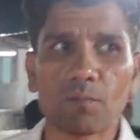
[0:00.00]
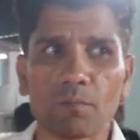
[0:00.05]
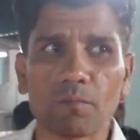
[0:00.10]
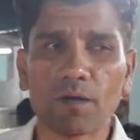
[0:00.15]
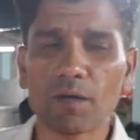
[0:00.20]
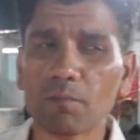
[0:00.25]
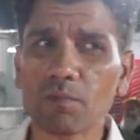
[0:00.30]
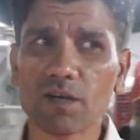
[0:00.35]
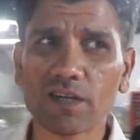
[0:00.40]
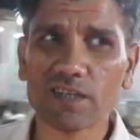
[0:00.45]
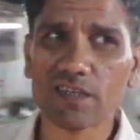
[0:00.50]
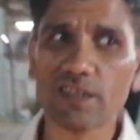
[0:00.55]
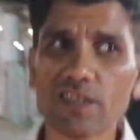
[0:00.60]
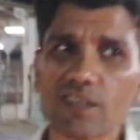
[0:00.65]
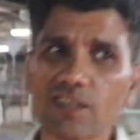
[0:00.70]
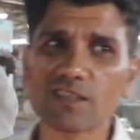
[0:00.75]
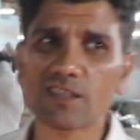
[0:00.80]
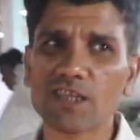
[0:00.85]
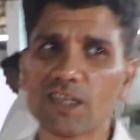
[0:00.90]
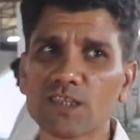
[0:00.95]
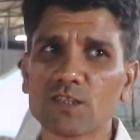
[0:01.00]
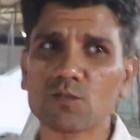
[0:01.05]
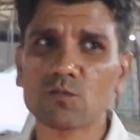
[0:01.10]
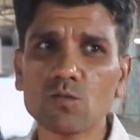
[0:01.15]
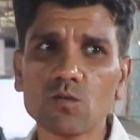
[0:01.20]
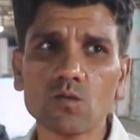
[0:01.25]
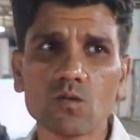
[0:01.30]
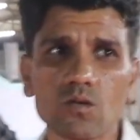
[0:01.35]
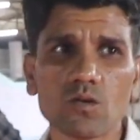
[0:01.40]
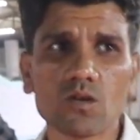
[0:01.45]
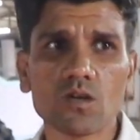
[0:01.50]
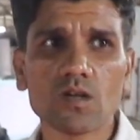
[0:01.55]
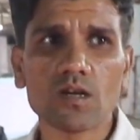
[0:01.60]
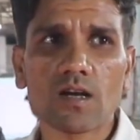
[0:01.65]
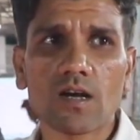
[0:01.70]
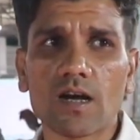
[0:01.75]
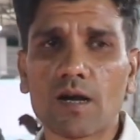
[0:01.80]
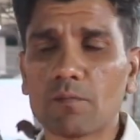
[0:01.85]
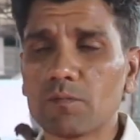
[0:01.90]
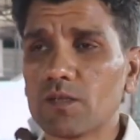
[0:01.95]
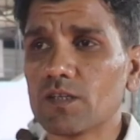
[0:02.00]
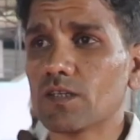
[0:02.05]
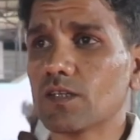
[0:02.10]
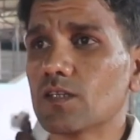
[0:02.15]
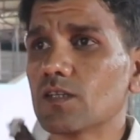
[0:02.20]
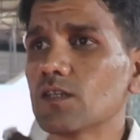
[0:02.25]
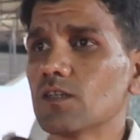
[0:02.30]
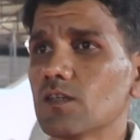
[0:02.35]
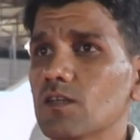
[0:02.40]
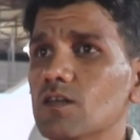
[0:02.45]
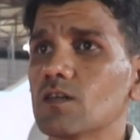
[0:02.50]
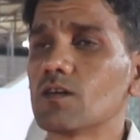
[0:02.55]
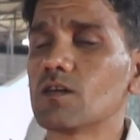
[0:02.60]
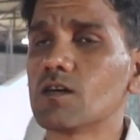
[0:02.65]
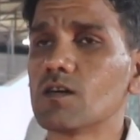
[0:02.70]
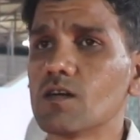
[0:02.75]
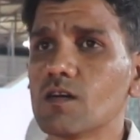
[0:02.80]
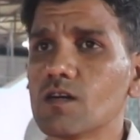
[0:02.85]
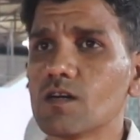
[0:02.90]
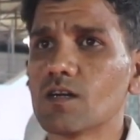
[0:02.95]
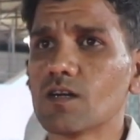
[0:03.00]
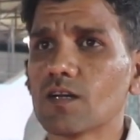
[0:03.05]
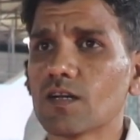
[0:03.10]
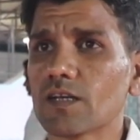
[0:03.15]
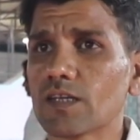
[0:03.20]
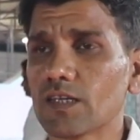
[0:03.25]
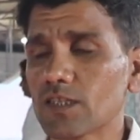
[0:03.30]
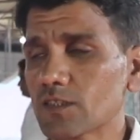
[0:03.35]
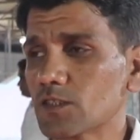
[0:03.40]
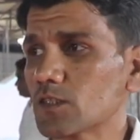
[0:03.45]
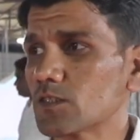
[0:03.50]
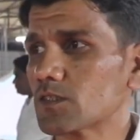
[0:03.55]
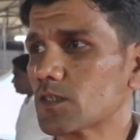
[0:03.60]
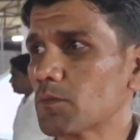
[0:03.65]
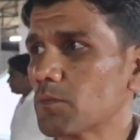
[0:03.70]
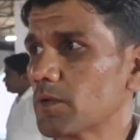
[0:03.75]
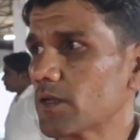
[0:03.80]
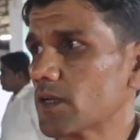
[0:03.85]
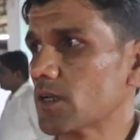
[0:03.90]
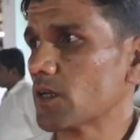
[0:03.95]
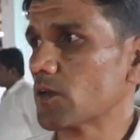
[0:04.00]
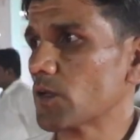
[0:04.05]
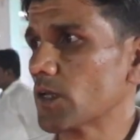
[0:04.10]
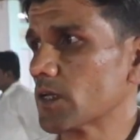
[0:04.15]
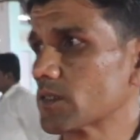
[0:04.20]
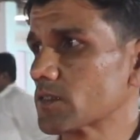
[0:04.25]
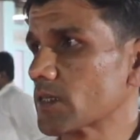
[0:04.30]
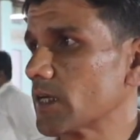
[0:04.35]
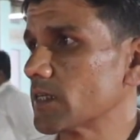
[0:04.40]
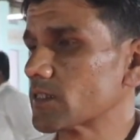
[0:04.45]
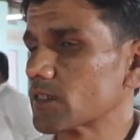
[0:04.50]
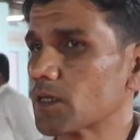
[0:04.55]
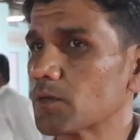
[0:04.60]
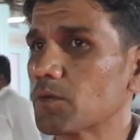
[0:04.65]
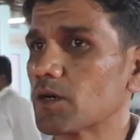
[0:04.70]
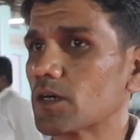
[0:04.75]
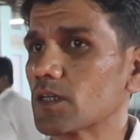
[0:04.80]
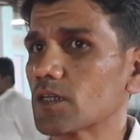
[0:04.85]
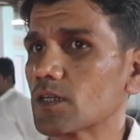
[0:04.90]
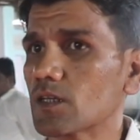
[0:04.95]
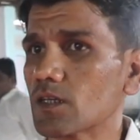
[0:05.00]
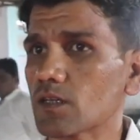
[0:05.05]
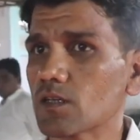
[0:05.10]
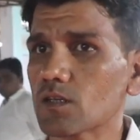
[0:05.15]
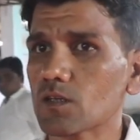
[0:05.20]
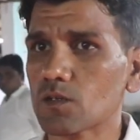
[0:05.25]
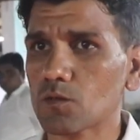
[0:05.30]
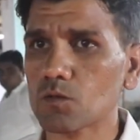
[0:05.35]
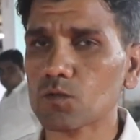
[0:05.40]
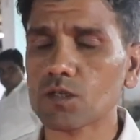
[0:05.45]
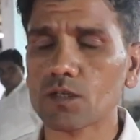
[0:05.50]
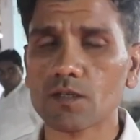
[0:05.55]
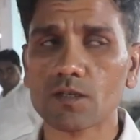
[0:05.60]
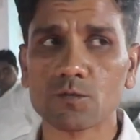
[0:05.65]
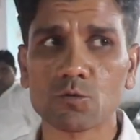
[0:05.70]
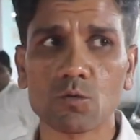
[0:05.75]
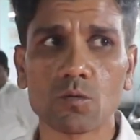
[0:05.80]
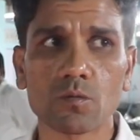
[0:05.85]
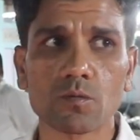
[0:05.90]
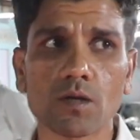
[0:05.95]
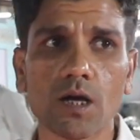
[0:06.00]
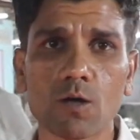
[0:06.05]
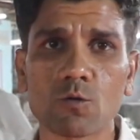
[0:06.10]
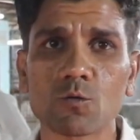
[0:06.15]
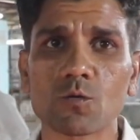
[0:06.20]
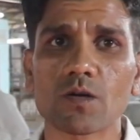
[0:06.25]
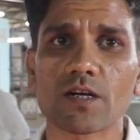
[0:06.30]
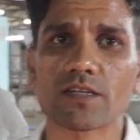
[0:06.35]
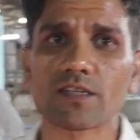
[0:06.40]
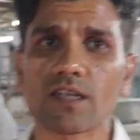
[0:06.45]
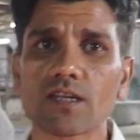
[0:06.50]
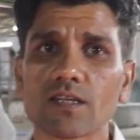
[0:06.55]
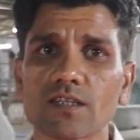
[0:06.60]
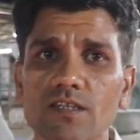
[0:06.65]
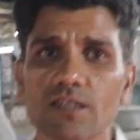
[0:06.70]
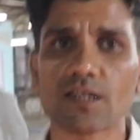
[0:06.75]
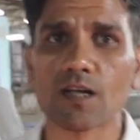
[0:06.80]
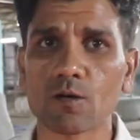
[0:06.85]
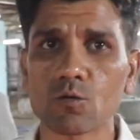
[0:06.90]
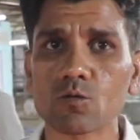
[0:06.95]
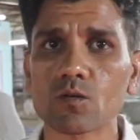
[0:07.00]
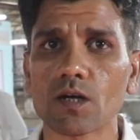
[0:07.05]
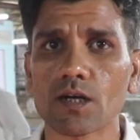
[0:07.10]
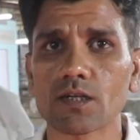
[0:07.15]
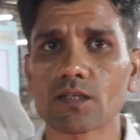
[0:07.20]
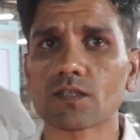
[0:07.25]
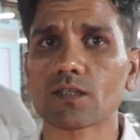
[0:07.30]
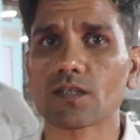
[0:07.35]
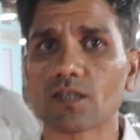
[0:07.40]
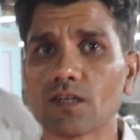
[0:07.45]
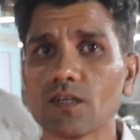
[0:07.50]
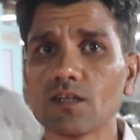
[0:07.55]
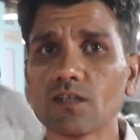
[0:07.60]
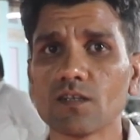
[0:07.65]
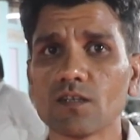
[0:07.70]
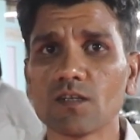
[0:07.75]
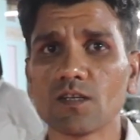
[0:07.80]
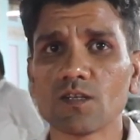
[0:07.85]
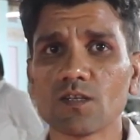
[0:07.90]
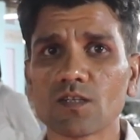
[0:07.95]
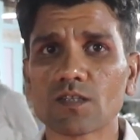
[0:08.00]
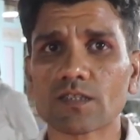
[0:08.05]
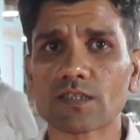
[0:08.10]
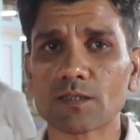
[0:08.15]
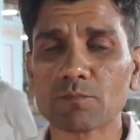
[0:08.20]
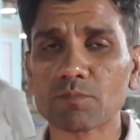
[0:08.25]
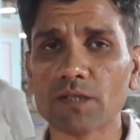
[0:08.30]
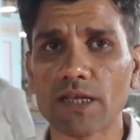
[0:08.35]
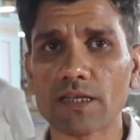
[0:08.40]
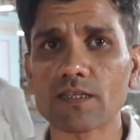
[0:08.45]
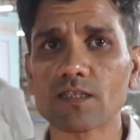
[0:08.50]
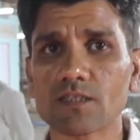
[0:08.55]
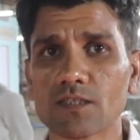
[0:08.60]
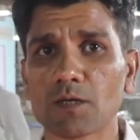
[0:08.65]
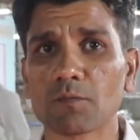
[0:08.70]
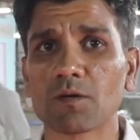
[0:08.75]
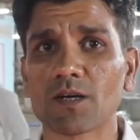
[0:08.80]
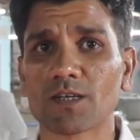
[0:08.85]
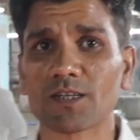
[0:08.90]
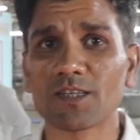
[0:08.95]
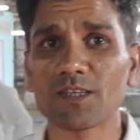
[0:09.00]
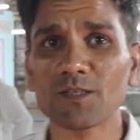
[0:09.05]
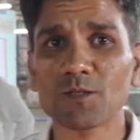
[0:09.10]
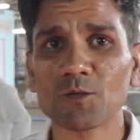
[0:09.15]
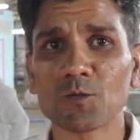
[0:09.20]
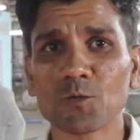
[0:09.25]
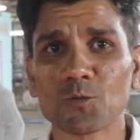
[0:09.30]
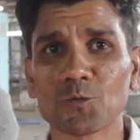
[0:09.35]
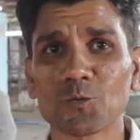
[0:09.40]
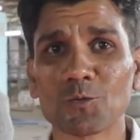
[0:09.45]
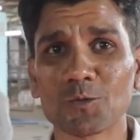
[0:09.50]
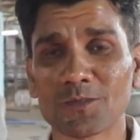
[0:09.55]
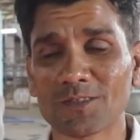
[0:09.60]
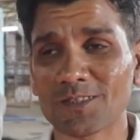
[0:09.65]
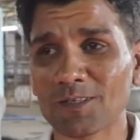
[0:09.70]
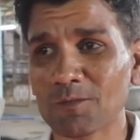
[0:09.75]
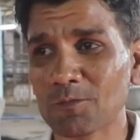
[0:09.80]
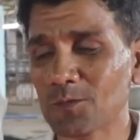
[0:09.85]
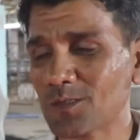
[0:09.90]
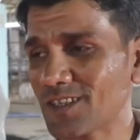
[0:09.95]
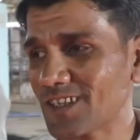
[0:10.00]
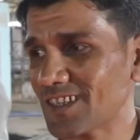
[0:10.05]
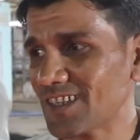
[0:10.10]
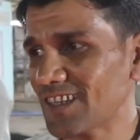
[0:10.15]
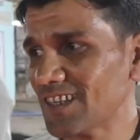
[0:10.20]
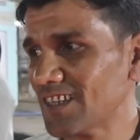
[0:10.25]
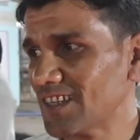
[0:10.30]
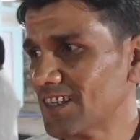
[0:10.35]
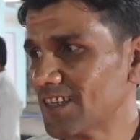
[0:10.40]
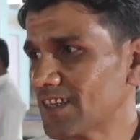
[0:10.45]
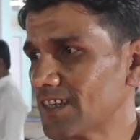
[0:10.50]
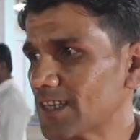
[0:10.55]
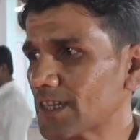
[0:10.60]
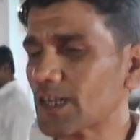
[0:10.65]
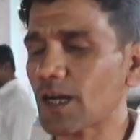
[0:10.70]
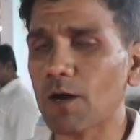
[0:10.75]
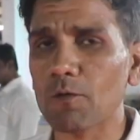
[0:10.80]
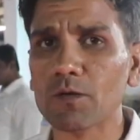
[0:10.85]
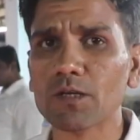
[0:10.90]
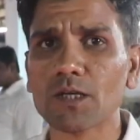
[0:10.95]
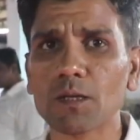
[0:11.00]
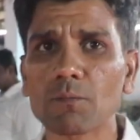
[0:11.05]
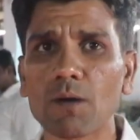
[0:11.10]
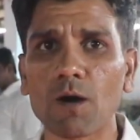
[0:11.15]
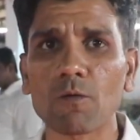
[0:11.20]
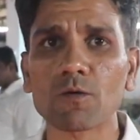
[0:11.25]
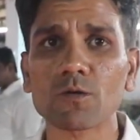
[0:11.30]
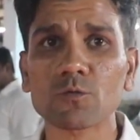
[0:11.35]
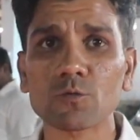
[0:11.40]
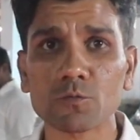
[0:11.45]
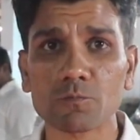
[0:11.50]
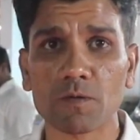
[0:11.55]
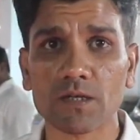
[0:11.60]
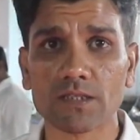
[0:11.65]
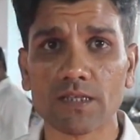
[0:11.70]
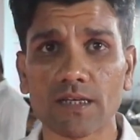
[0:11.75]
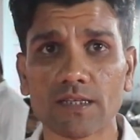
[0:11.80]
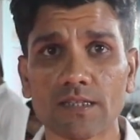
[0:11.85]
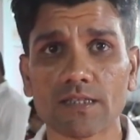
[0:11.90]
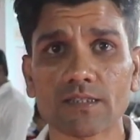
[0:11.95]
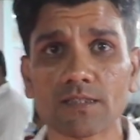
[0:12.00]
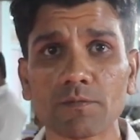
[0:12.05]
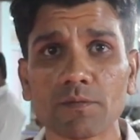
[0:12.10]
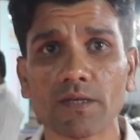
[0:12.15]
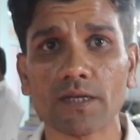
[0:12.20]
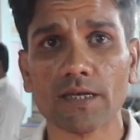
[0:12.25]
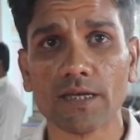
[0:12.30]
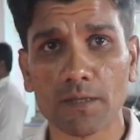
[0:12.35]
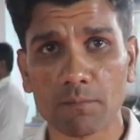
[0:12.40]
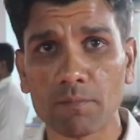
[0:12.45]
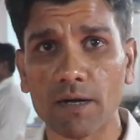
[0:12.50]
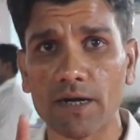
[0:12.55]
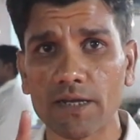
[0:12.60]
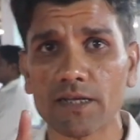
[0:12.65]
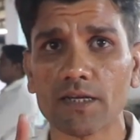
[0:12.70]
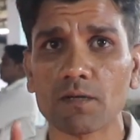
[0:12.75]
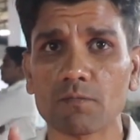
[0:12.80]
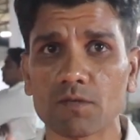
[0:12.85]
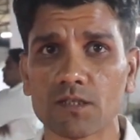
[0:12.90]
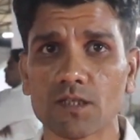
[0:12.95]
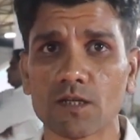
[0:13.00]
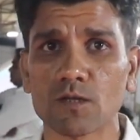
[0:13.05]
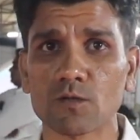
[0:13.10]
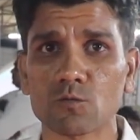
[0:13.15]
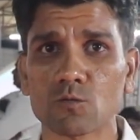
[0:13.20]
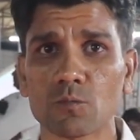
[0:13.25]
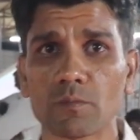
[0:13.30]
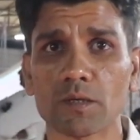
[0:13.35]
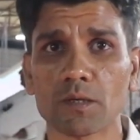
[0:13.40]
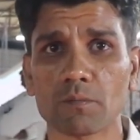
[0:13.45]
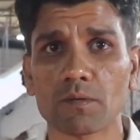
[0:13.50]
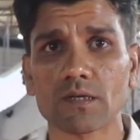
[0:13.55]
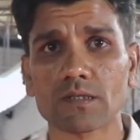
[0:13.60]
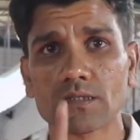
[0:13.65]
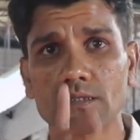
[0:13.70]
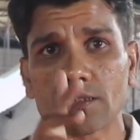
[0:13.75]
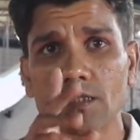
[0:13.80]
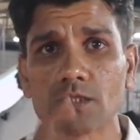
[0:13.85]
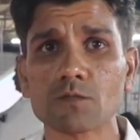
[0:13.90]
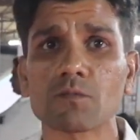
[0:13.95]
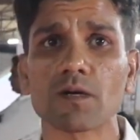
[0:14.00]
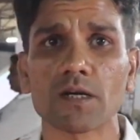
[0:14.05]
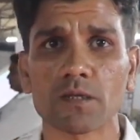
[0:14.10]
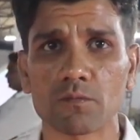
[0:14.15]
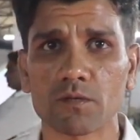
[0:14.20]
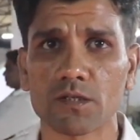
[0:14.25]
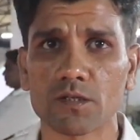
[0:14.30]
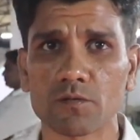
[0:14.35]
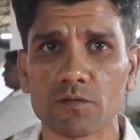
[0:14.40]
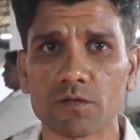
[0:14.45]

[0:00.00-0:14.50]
मैं बकरे गिनता नहीं हूँ हम्म। अभी एक दिन से मेरे एक साइड के बकरे के जो नाखून काटने वाले ने नाखून काटा था ना सिर्फ टेरिस के बकरे तो उसने मुझे ना इक्यावन के बावन कुछ बताया था सिर्फ एक बाड़े का बता रहा तो मेरे पास ऐसे दस बाड़े बने